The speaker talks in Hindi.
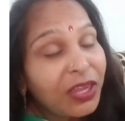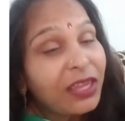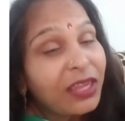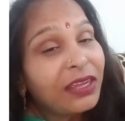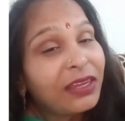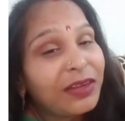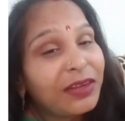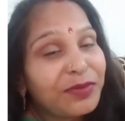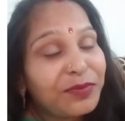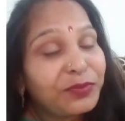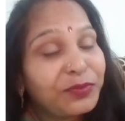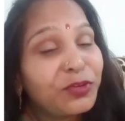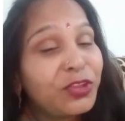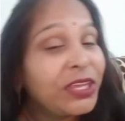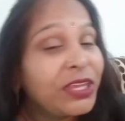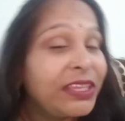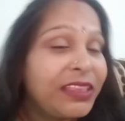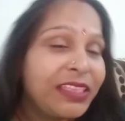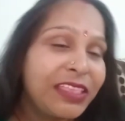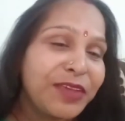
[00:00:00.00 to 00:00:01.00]
मुझे
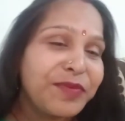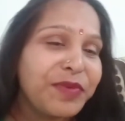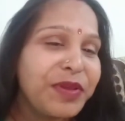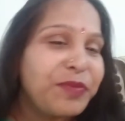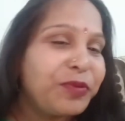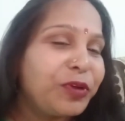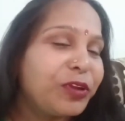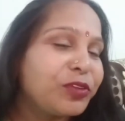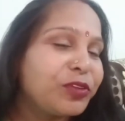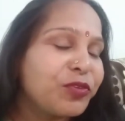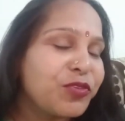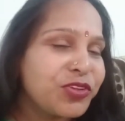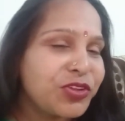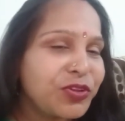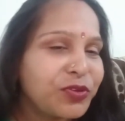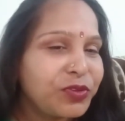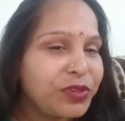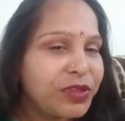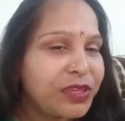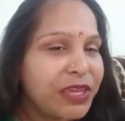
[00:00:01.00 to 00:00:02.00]
इतने में बहुत खुशी
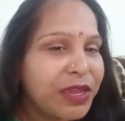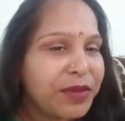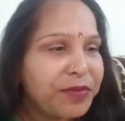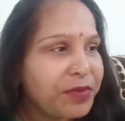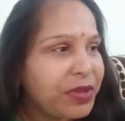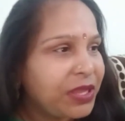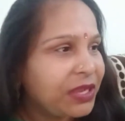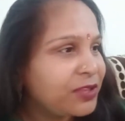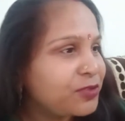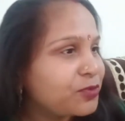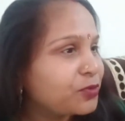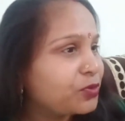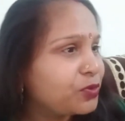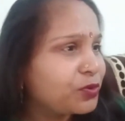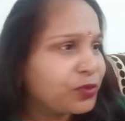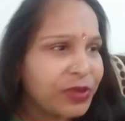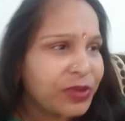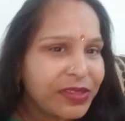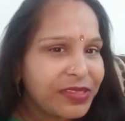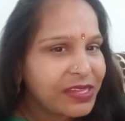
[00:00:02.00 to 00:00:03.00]
होती है मेरे जो
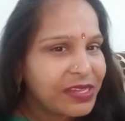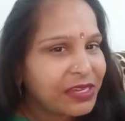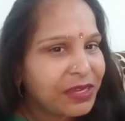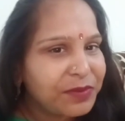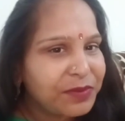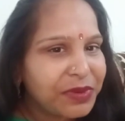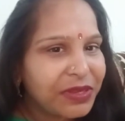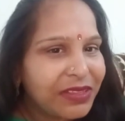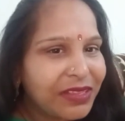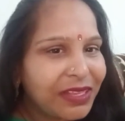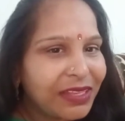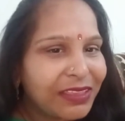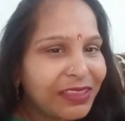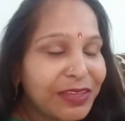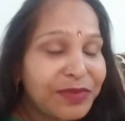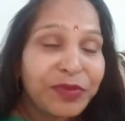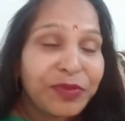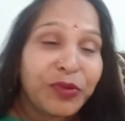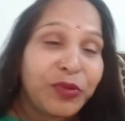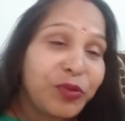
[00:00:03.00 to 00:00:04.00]
थोड़े से कमेंट्स आते हैं
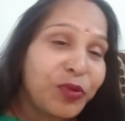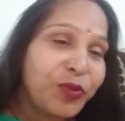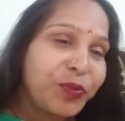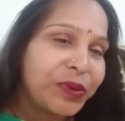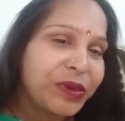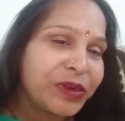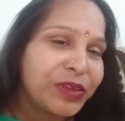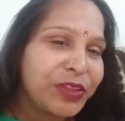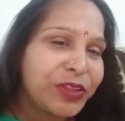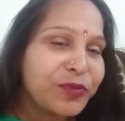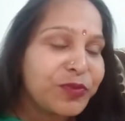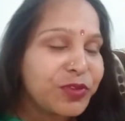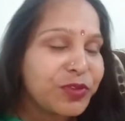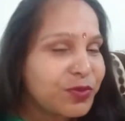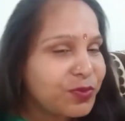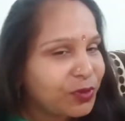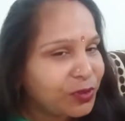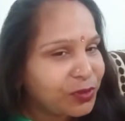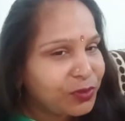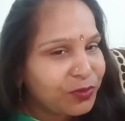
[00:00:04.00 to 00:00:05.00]
मैं उनको पढ़ती हूँ मुझे
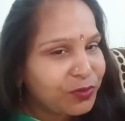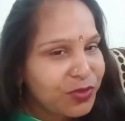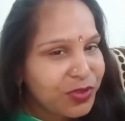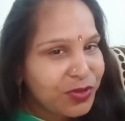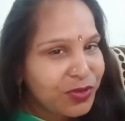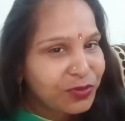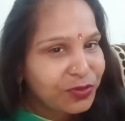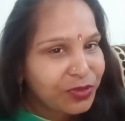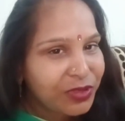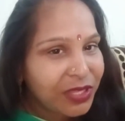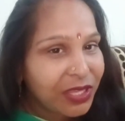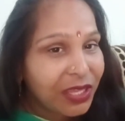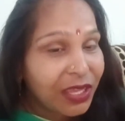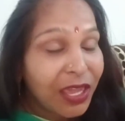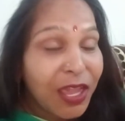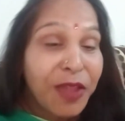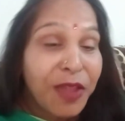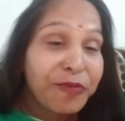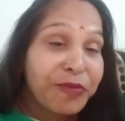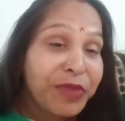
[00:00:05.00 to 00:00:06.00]
बहुत खुशी होती है
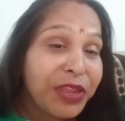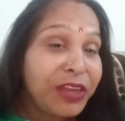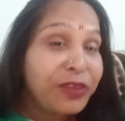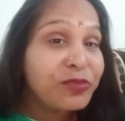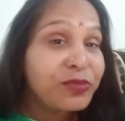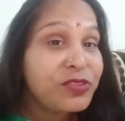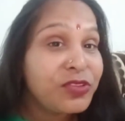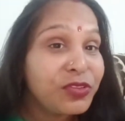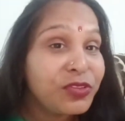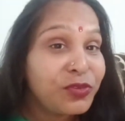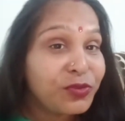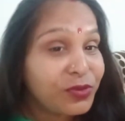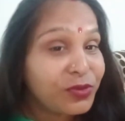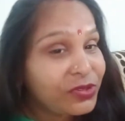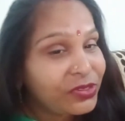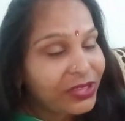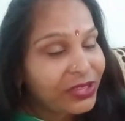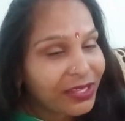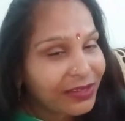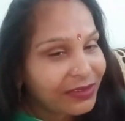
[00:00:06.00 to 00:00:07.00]
मेरे कुछ
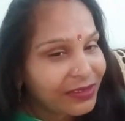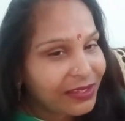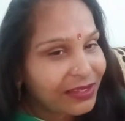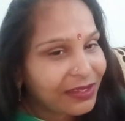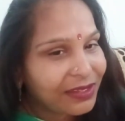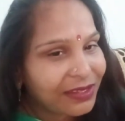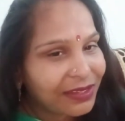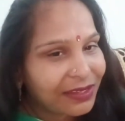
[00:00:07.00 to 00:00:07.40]
दोस्त ऐसे हैं